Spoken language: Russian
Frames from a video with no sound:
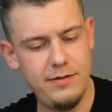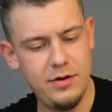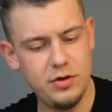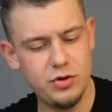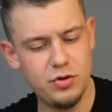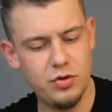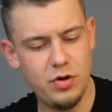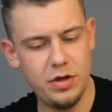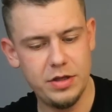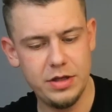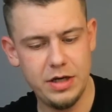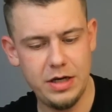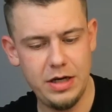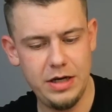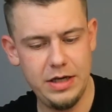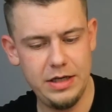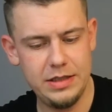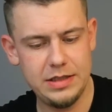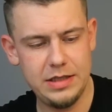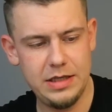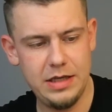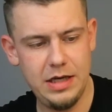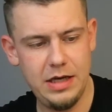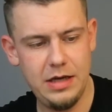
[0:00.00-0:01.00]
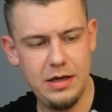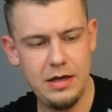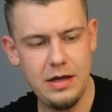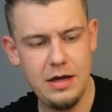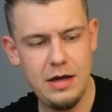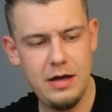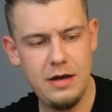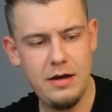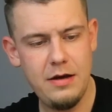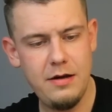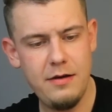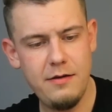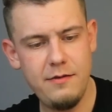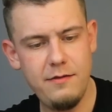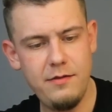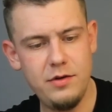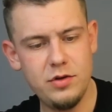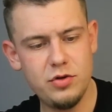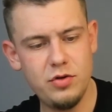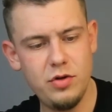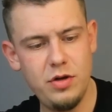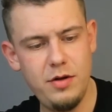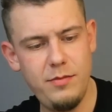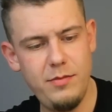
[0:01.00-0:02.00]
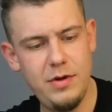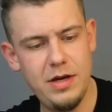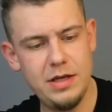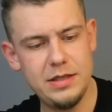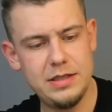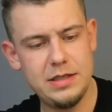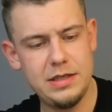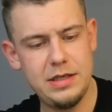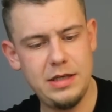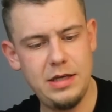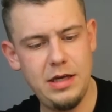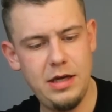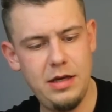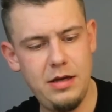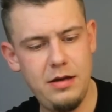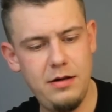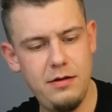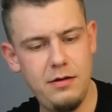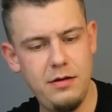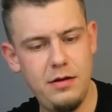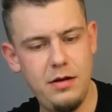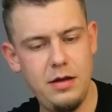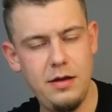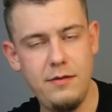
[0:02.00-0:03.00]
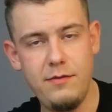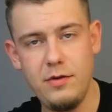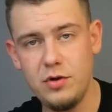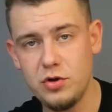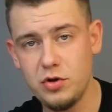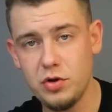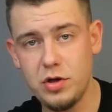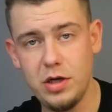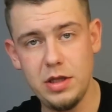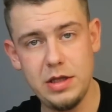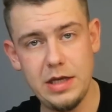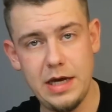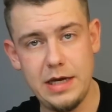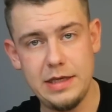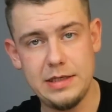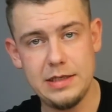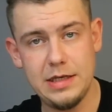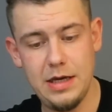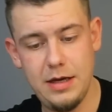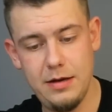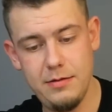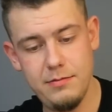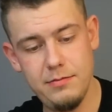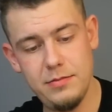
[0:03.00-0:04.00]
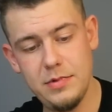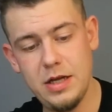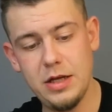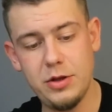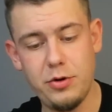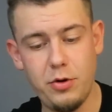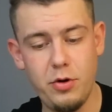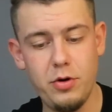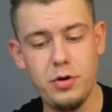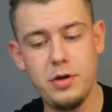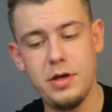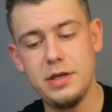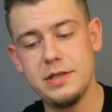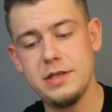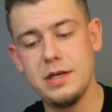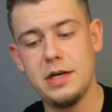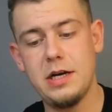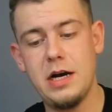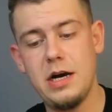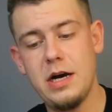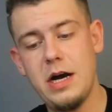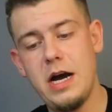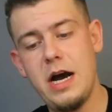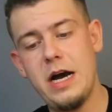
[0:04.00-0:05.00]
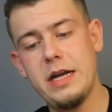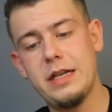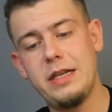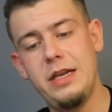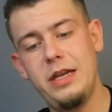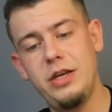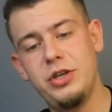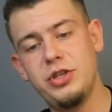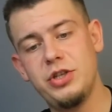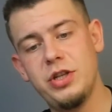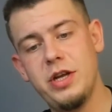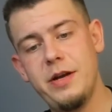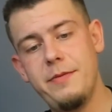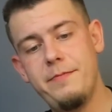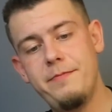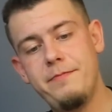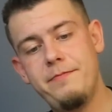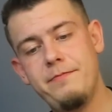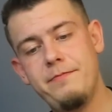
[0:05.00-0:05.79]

Вижу английский, вижу немецкий и вижу китайский. На трех языках. Отлично.